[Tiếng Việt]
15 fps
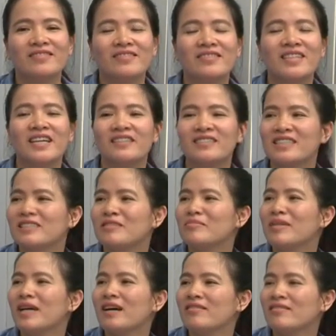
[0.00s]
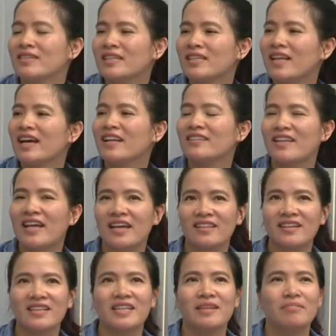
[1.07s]
nhận sự giúp đỡ của người thân tại
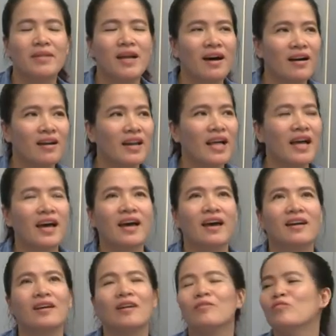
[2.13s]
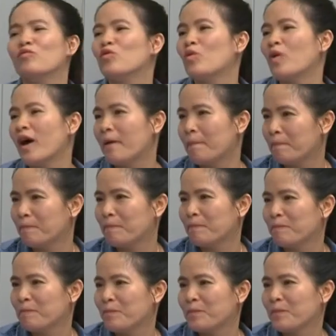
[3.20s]
thời điểm đó là không phù hợp
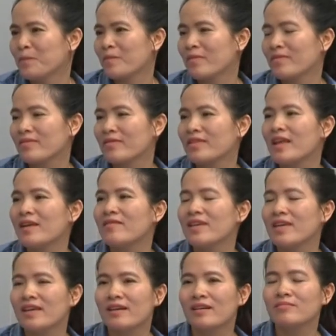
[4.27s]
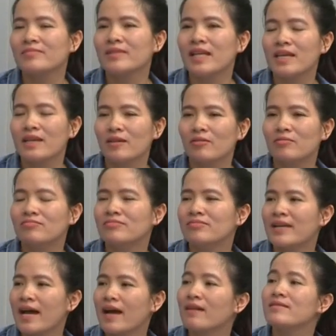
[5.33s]
tại vì công ty cũng
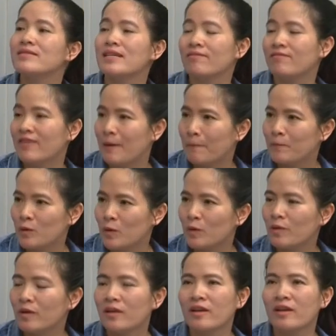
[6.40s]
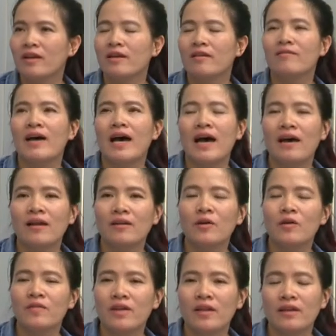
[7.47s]
đã có sản phẩm rồi và
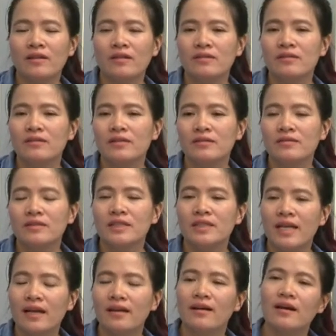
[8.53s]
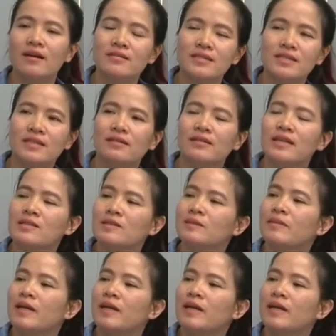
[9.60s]
đối với người thân họ chỉ có thể giúp